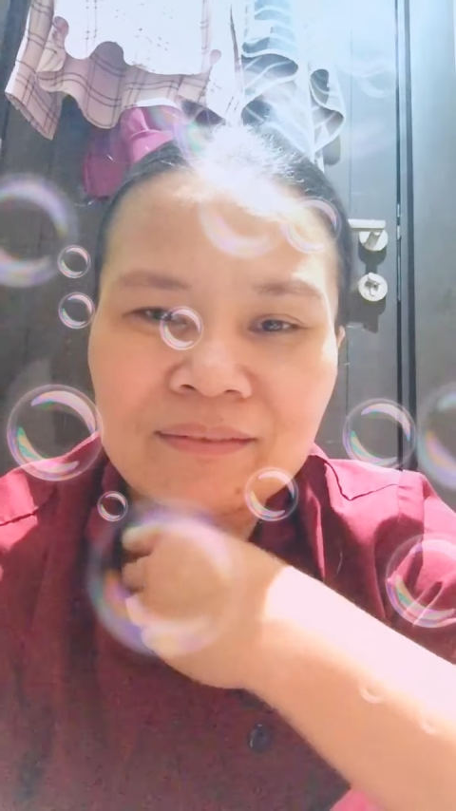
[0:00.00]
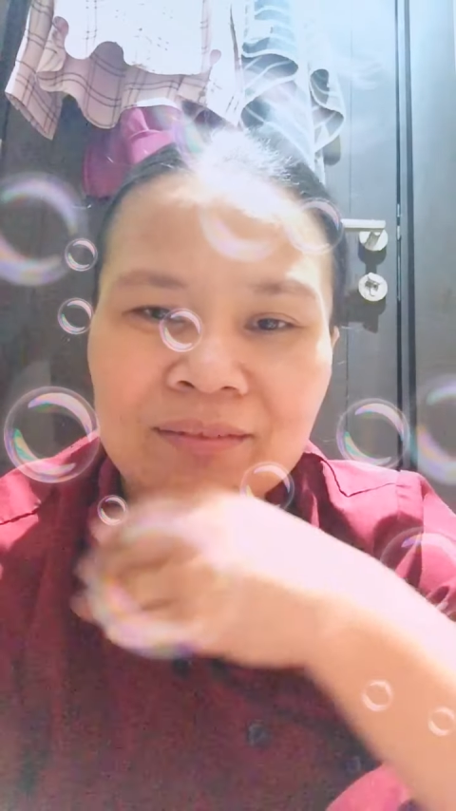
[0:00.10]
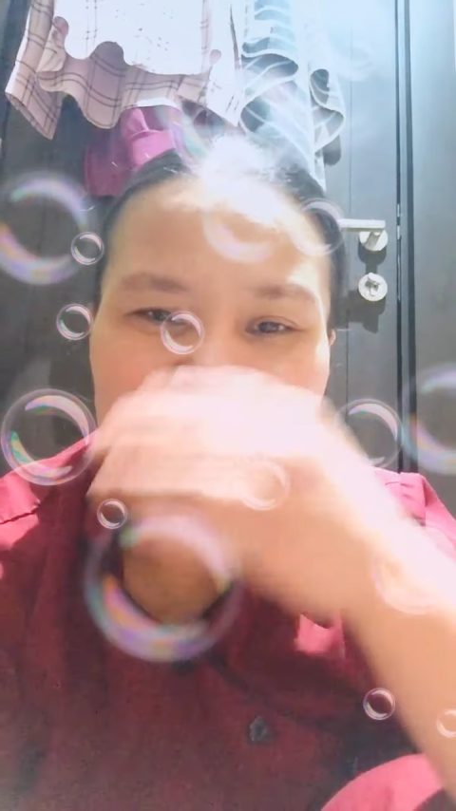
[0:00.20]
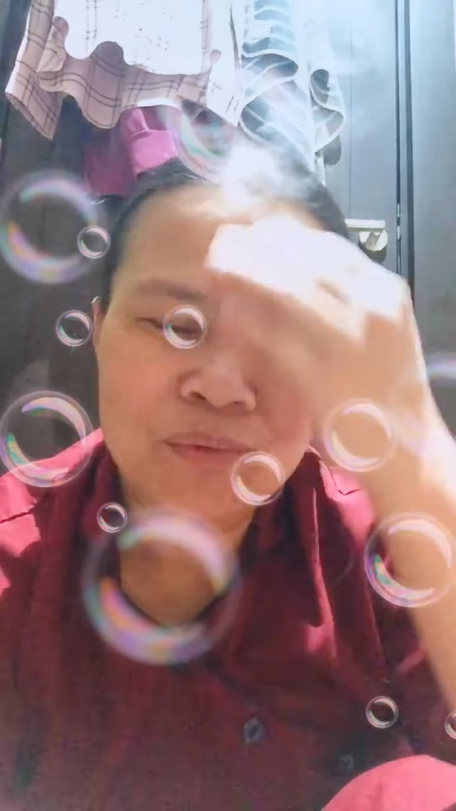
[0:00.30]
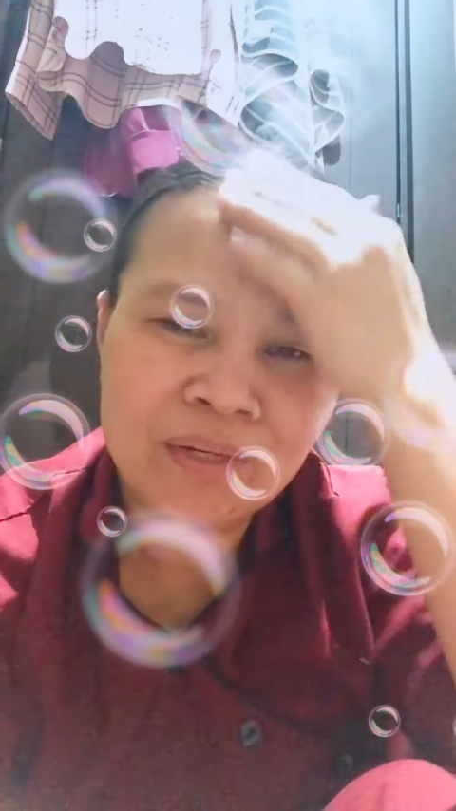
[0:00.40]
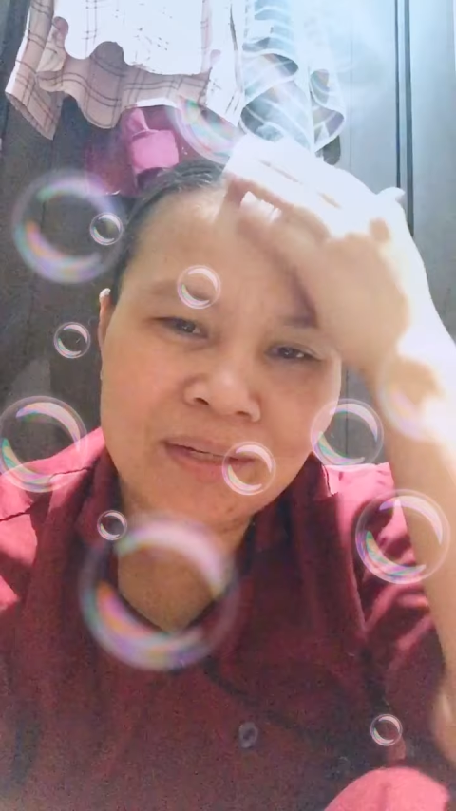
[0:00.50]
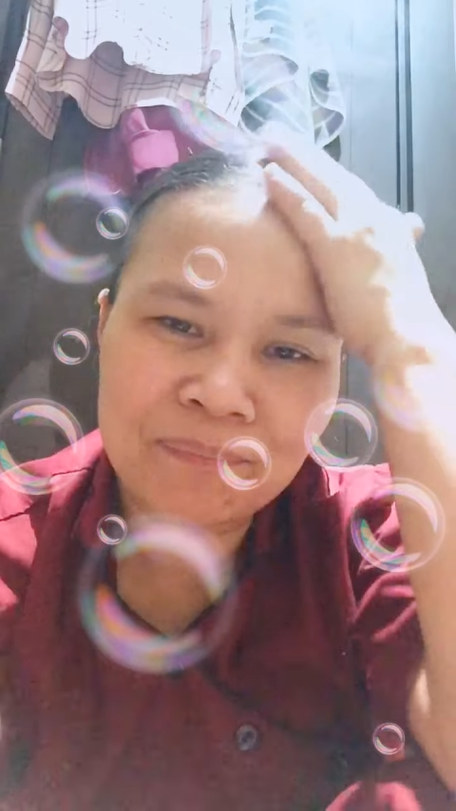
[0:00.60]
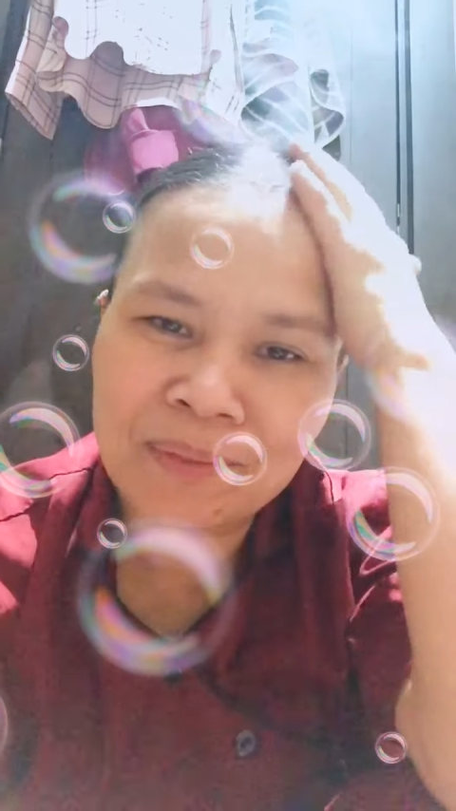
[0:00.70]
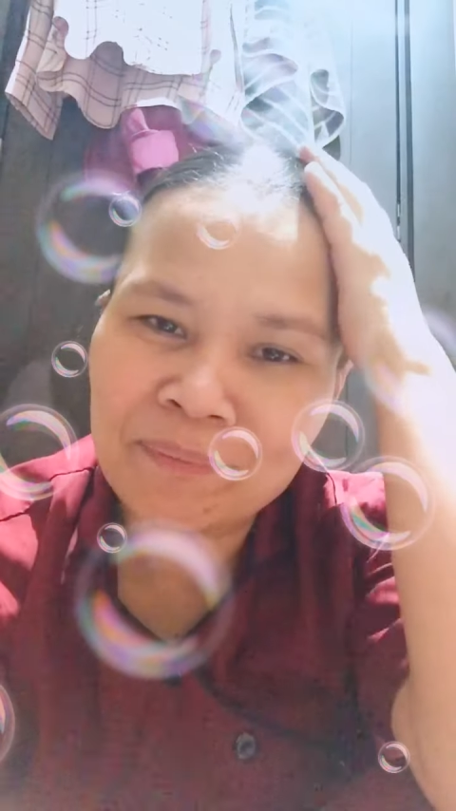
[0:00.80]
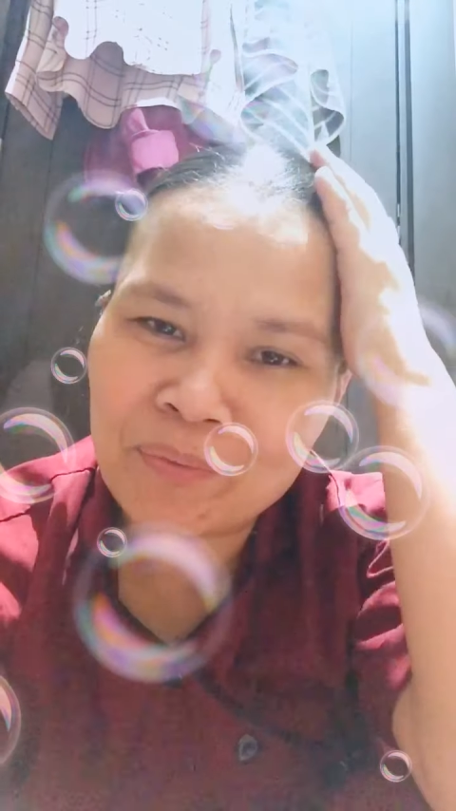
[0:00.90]
Mga walay
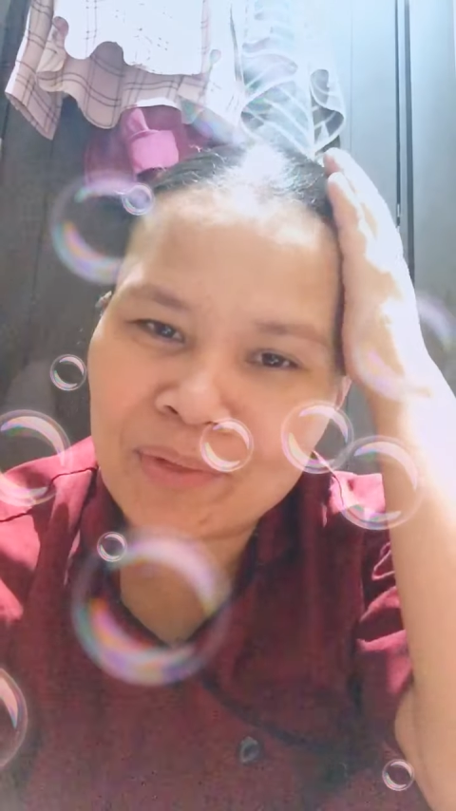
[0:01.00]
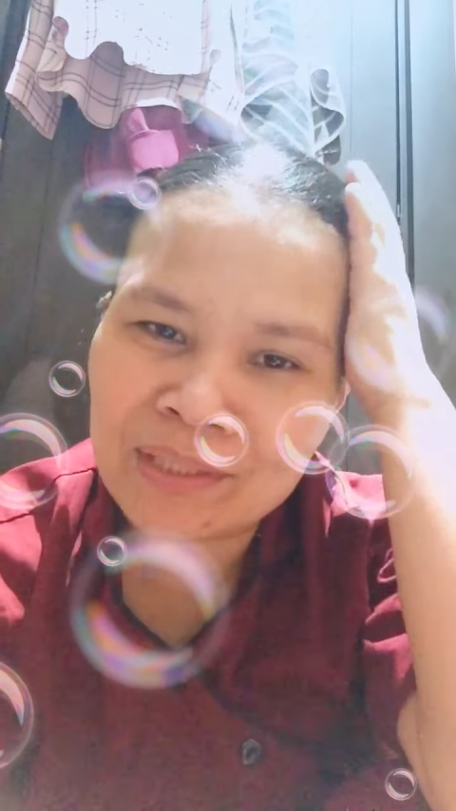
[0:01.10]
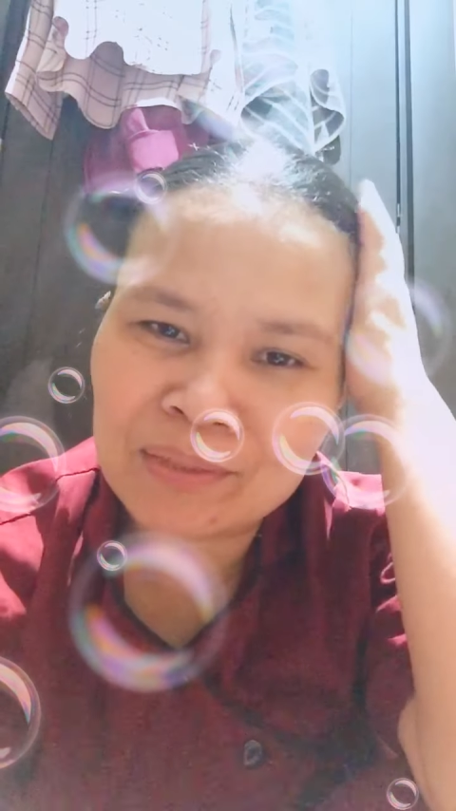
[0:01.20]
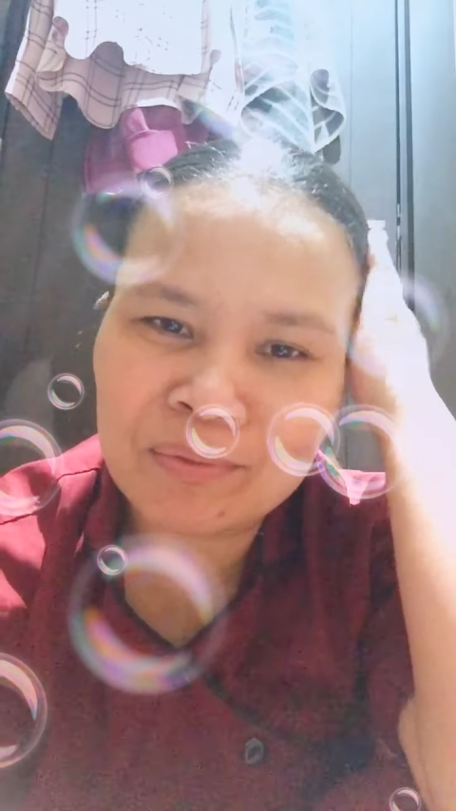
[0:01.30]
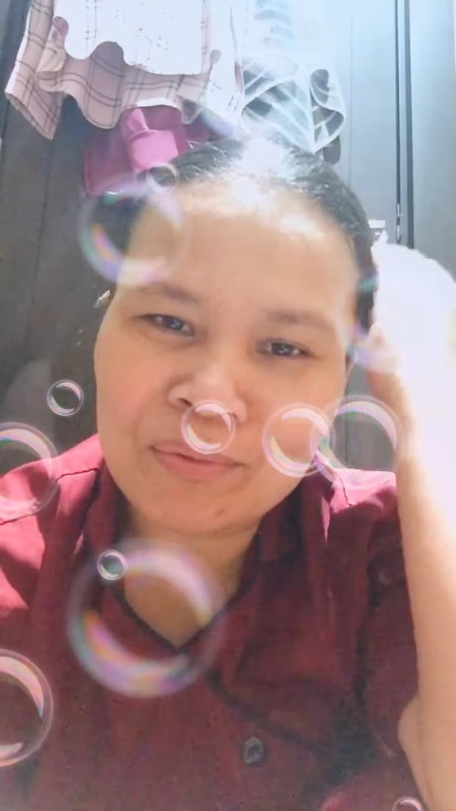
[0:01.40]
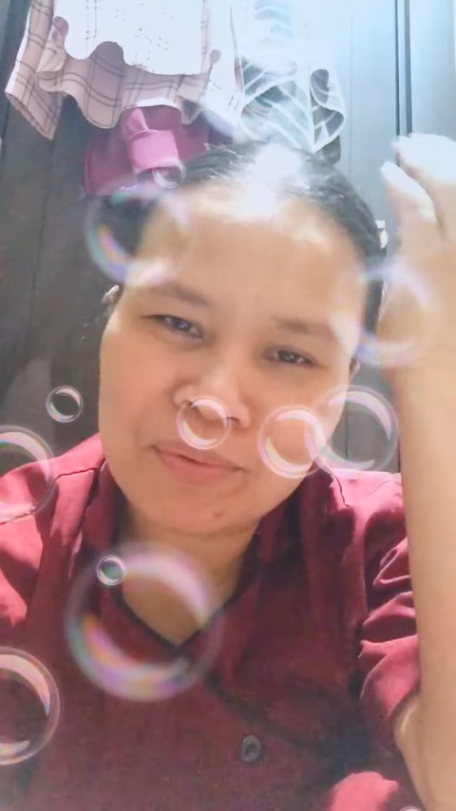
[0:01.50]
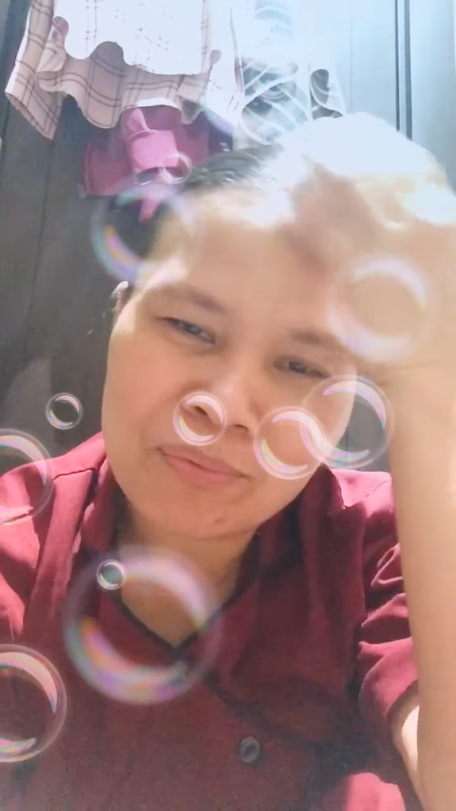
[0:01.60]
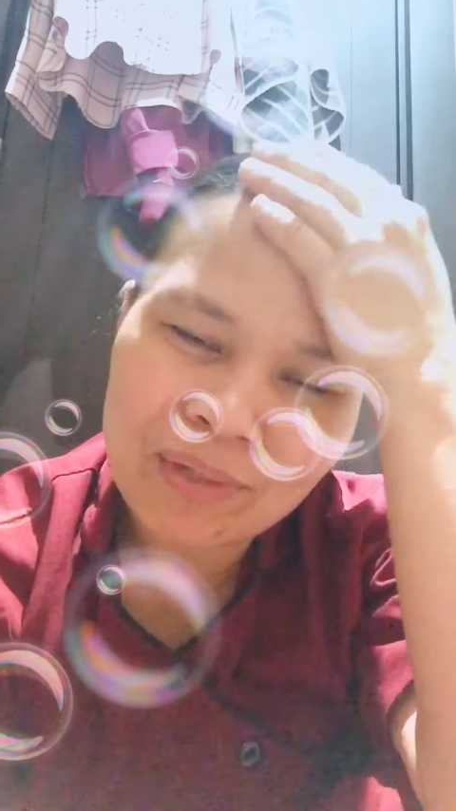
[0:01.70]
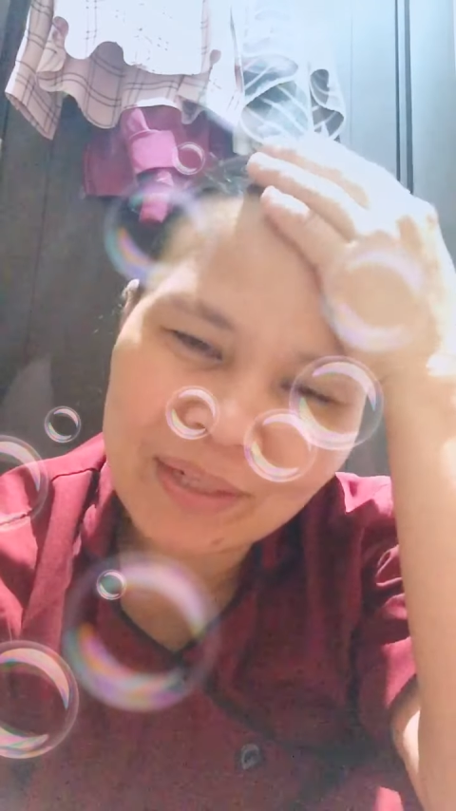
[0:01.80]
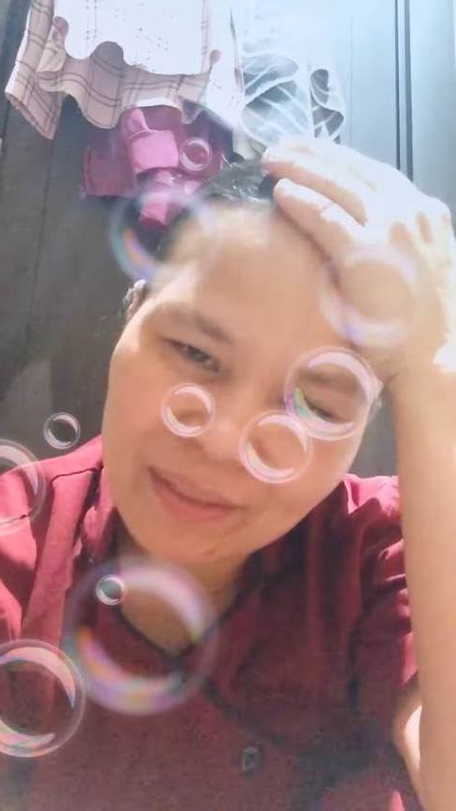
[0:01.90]
pirming walay tulog,
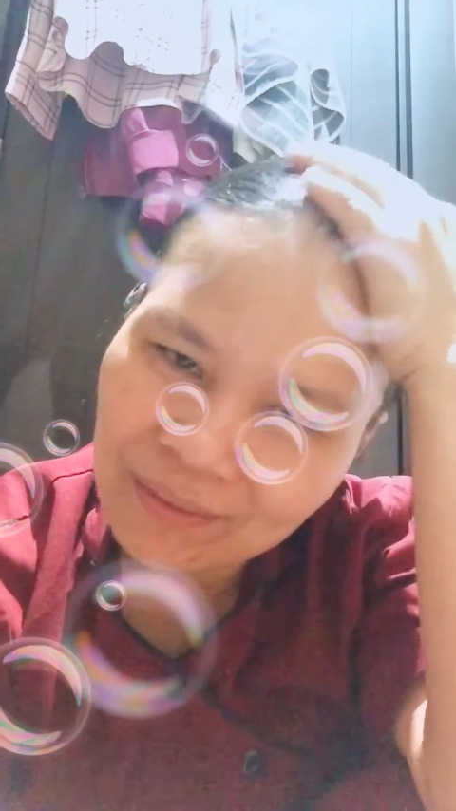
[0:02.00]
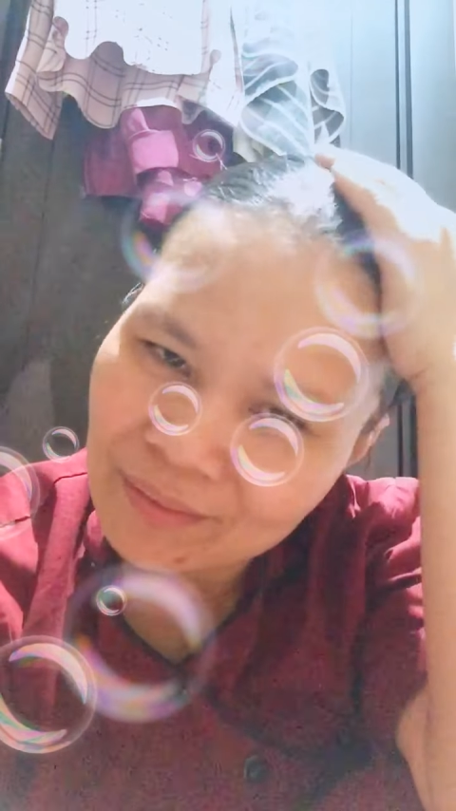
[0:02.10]
walay